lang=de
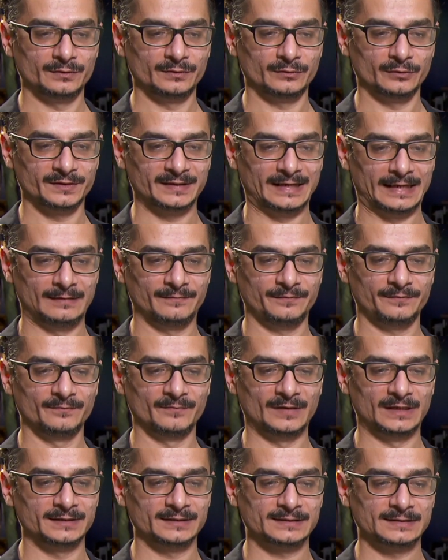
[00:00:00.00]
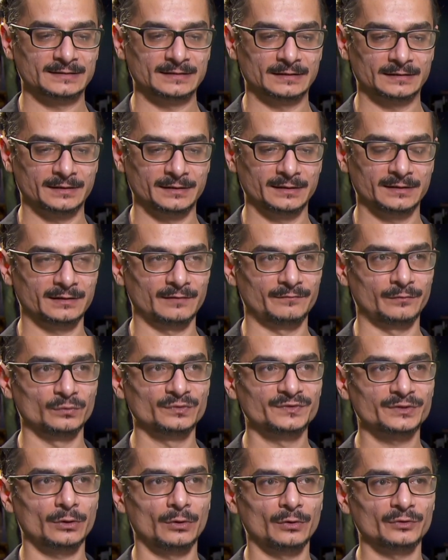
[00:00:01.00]
dort helfen, weil das ist ein Krieg, der vor
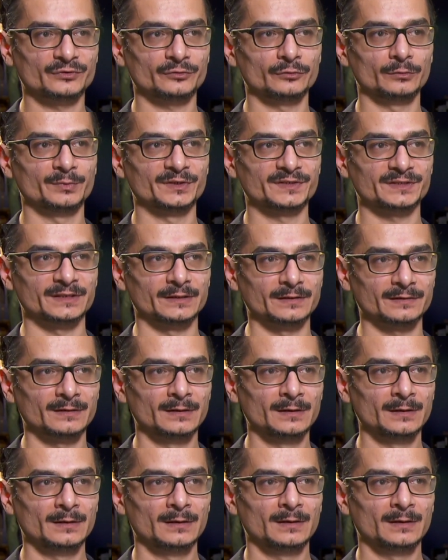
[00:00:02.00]
unserer Haustür passiert.